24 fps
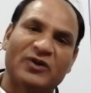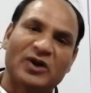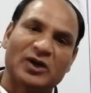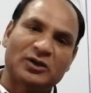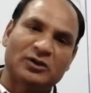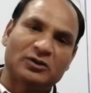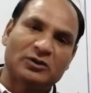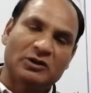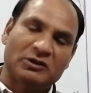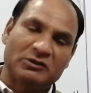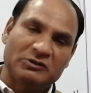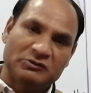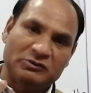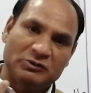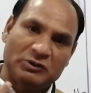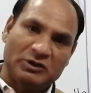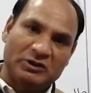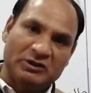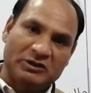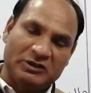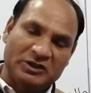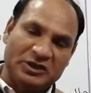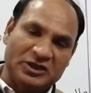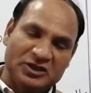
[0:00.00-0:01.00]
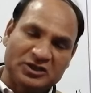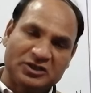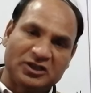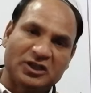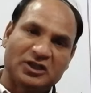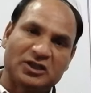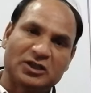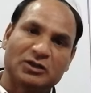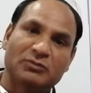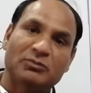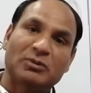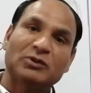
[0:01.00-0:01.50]
वाटर हीट
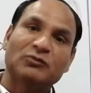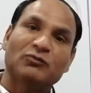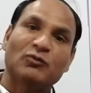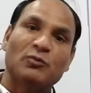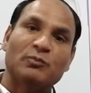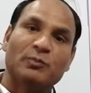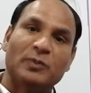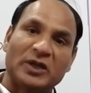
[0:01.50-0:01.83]
करने के बाद वो